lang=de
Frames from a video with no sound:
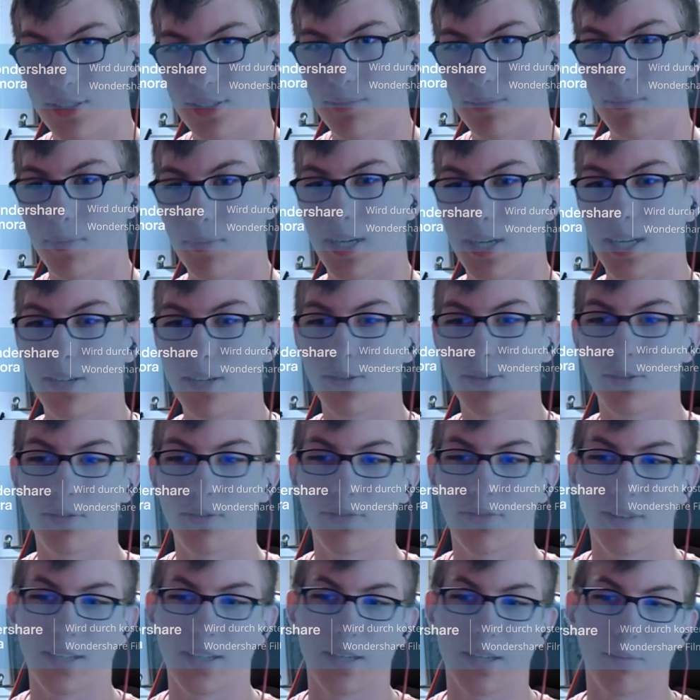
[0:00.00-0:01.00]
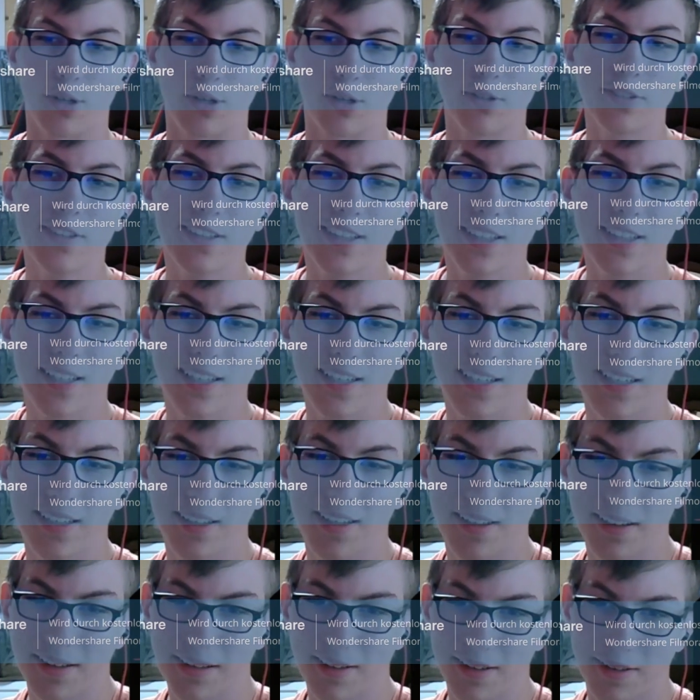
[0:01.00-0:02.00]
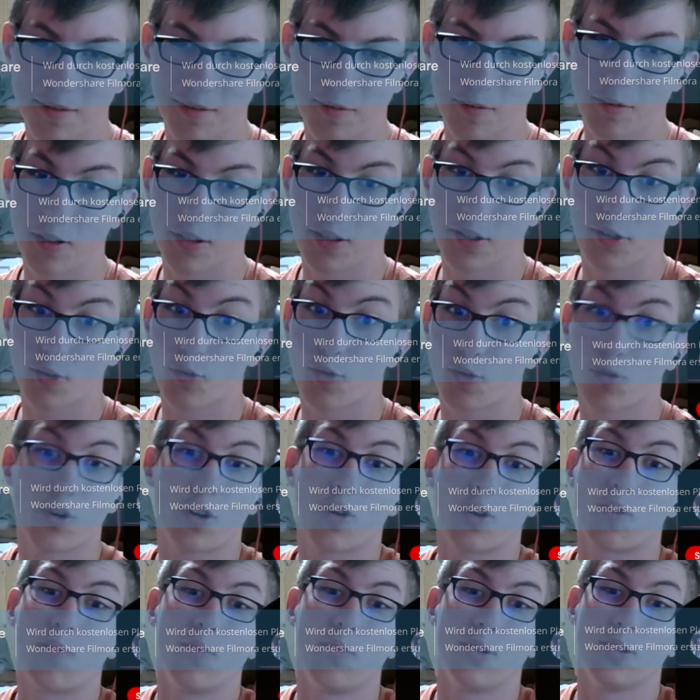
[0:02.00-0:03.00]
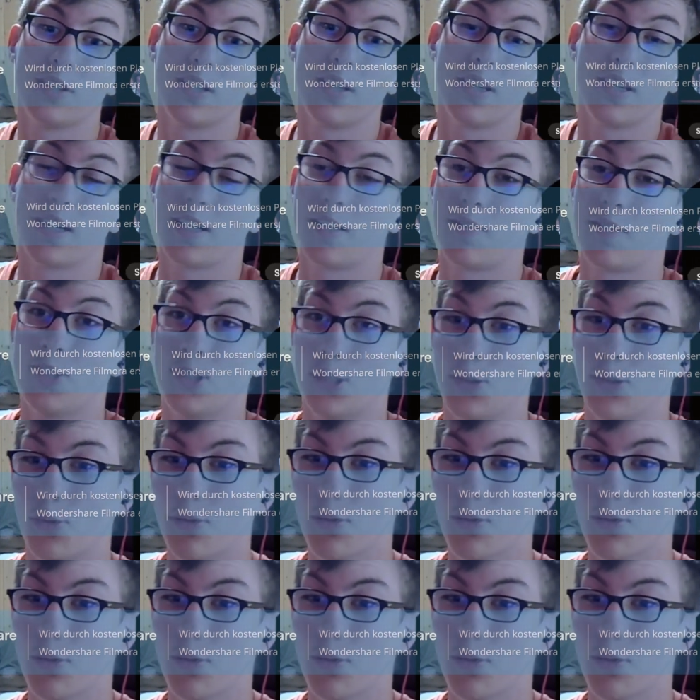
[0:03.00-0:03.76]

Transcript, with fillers: Mario und Firebro. Ich wüsste nicht wieso.